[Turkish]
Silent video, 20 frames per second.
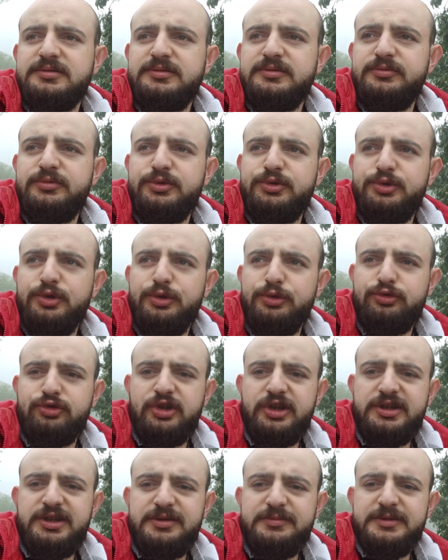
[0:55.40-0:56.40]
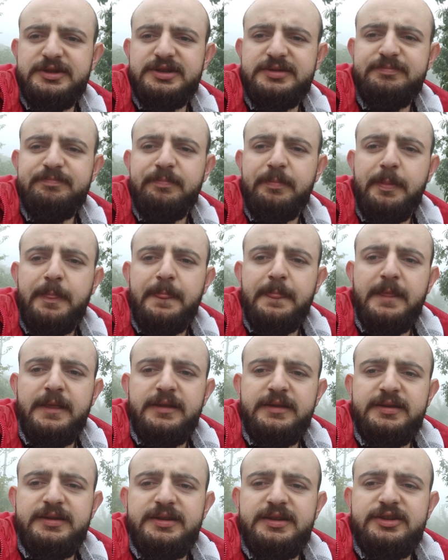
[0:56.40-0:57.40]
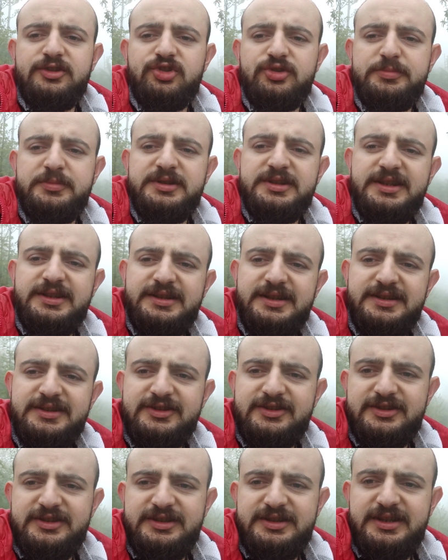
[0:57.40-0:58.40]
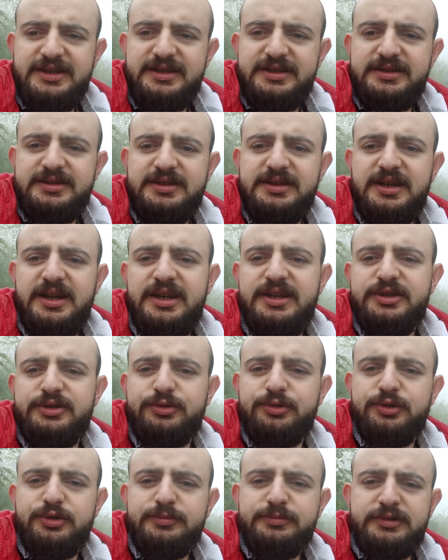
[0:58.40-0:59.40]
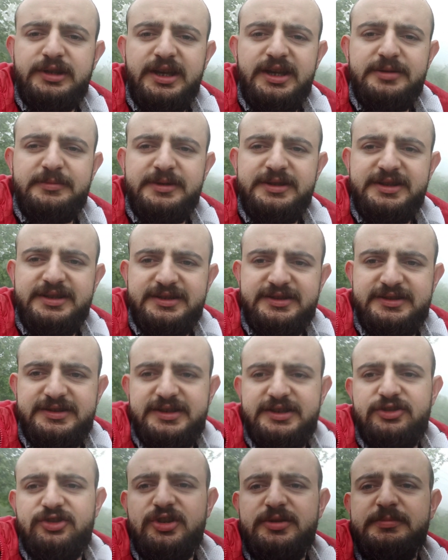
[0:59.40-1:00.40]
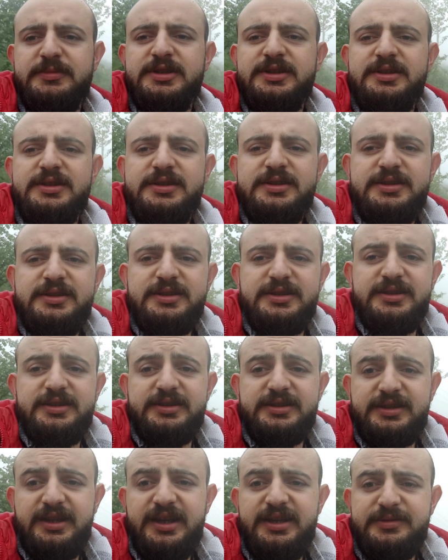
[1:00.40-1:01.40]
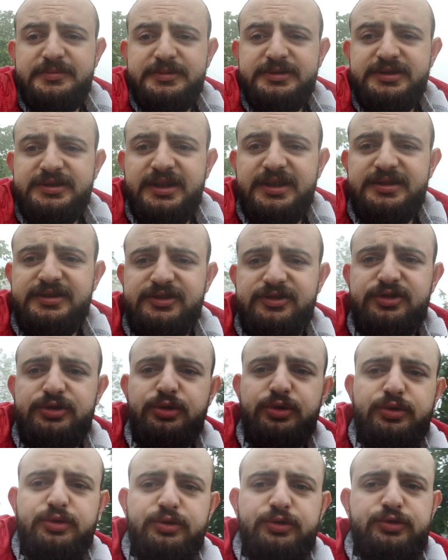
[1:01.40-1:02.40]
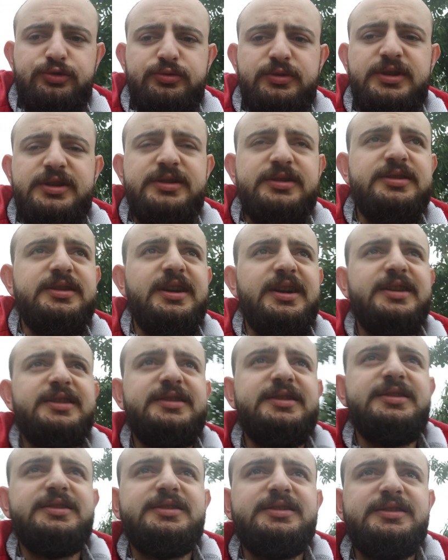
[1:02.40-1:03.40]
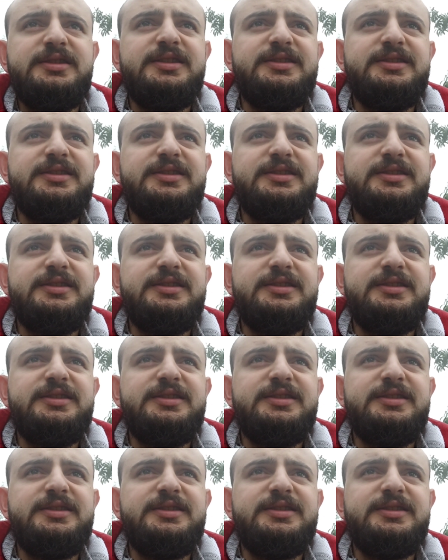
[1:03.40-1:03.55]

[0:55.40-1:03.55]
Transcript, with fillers: video çekemedim. Ee, şimdi de Denizlileri ayırıyorum. Dayama getireceğim. E, ee, dayımın Denizli horozu var. Hakiki